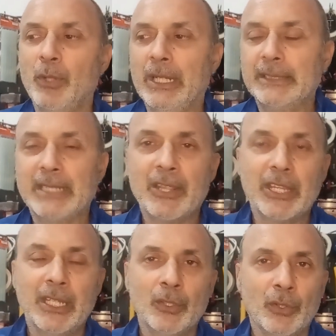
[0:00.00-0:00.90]
pues
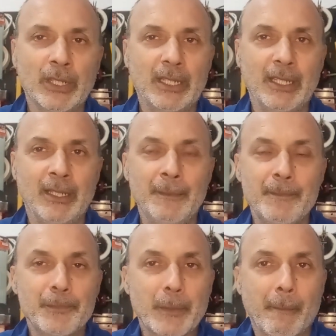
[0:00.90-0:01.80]
está haciendo de
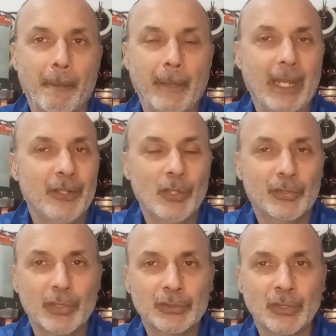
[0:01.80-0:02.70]
que
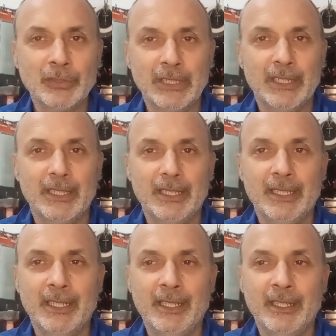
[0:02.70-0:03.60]
nosotros
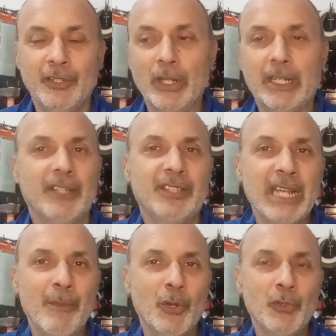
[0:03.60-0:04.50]
eh, no es que
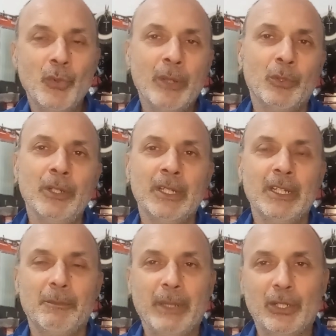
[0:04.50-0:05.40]
seamos nuevos,
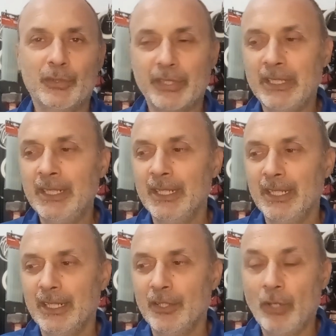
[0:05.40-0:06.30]
pero
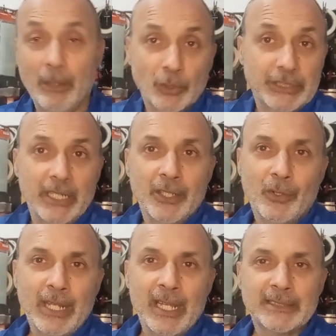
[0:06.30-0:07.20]
sí nos hemos
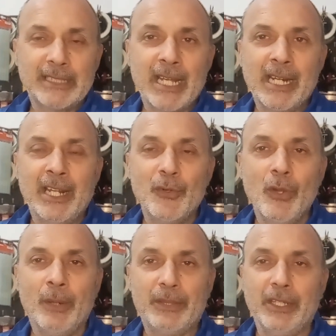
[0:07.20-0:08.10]
tenido que adaptar a las
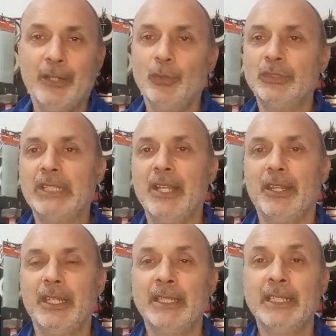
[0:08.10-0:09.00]
nuevas
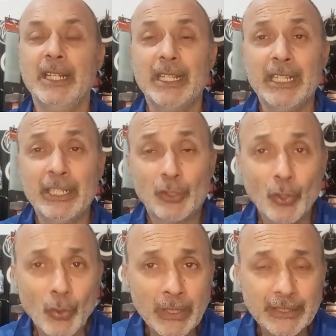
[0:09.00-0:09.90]
circunstancias. Y
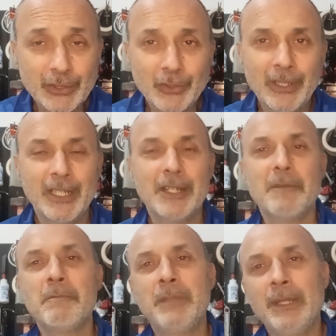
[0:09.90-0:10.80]
todo esto
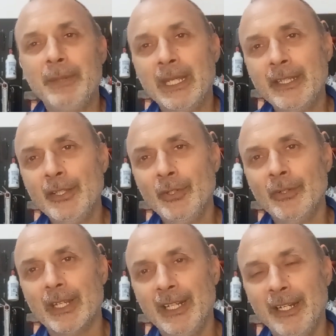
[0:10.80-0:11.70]

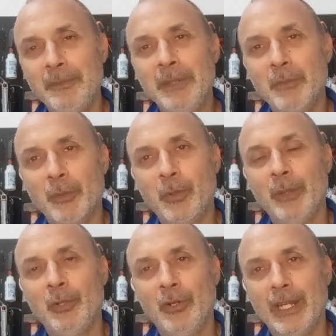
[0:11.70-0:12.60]
viviendo en el mismo
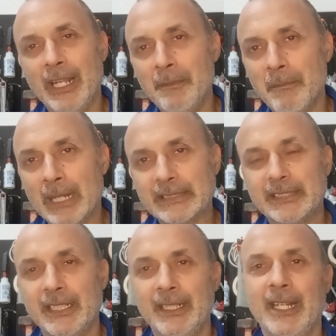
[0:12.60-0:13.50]
pueblo, en
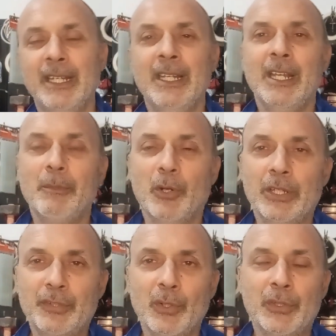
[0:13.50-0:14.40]
Marchena.
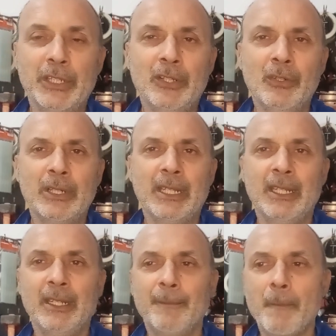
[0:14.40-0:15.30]
Por eso os digo
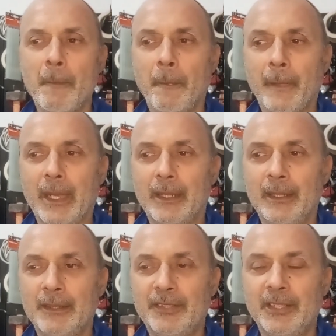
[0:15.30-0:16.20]
que
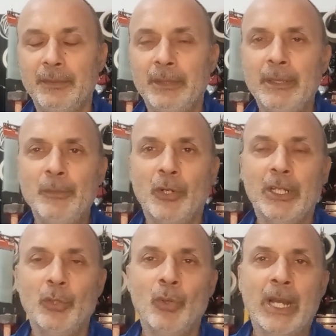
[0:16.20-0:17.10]
eh, si vivimos
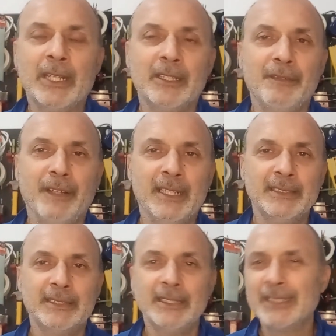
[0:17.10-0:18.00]
en lugares
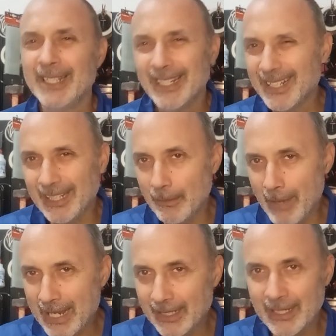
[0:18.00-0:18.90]
diferentes,
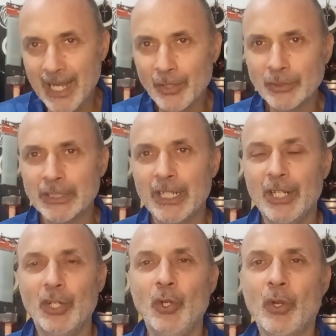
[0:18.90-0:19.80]
imaginaros
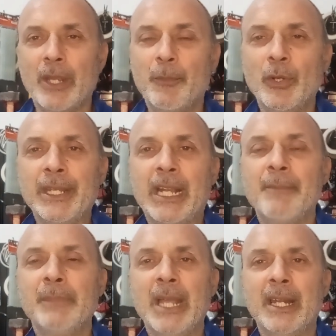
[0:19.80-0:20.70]
lo que puede
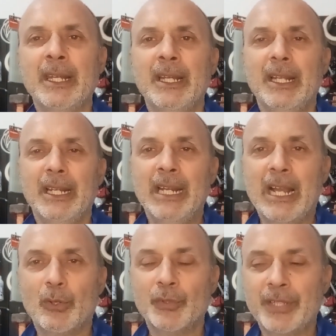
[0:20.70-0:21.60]
cambiar
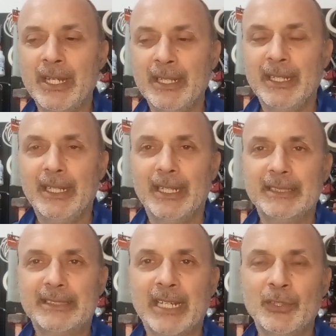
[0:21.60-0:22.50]
la cosa
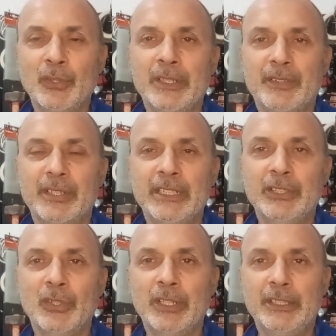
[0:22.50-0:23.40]
estando en
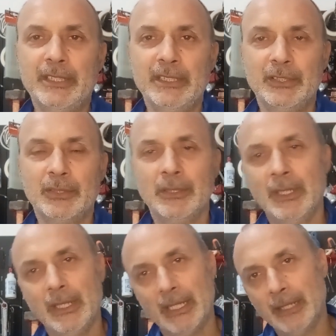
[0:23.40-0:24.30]
sitios distintos.
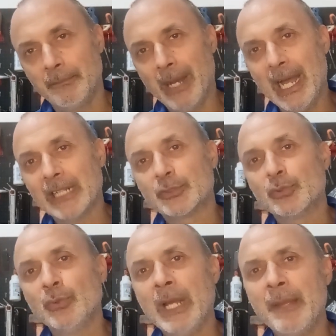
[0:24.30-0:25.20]
En más
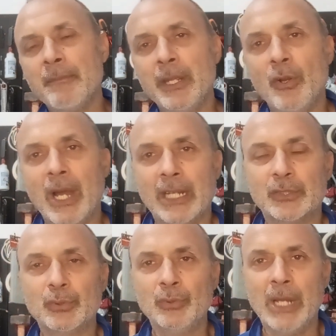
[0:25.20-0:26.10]
altura, en menos
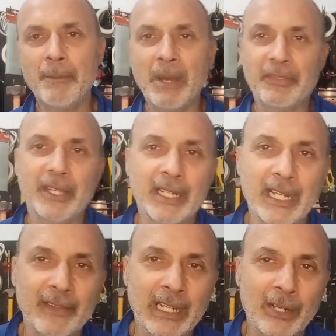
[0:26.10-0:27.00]
altura, más
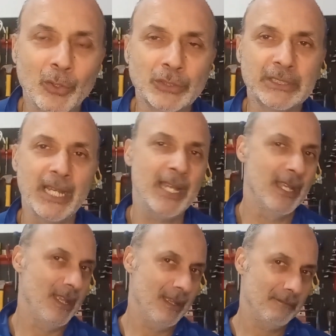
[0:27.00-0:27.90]
cerca de la
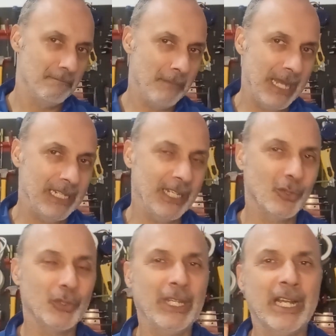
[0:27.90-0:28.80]
costa, más
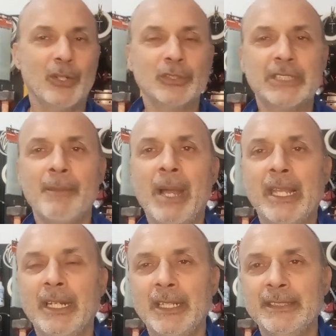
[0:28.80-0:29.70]
lejos de la costa,
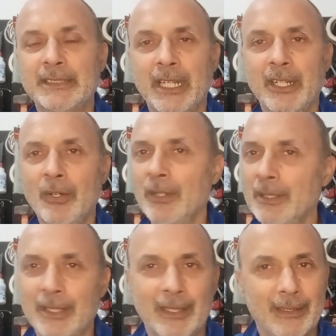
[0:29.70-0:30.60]
más en el
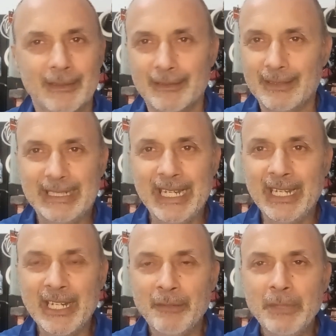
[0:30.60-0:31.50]
interior
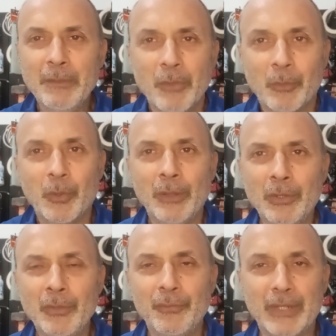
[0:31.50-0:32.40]
que en el mismo
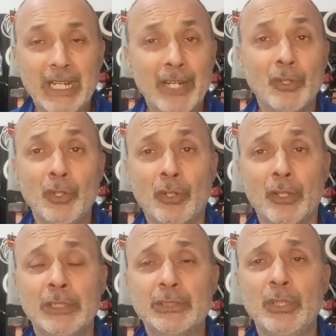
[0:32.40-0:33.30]
pueblo, fijaros lo
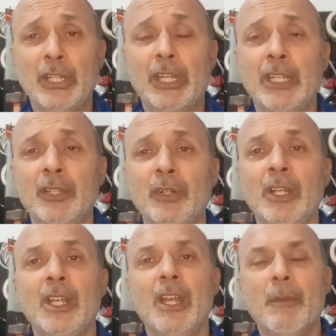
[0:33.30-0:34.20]
que os estoy diciendo,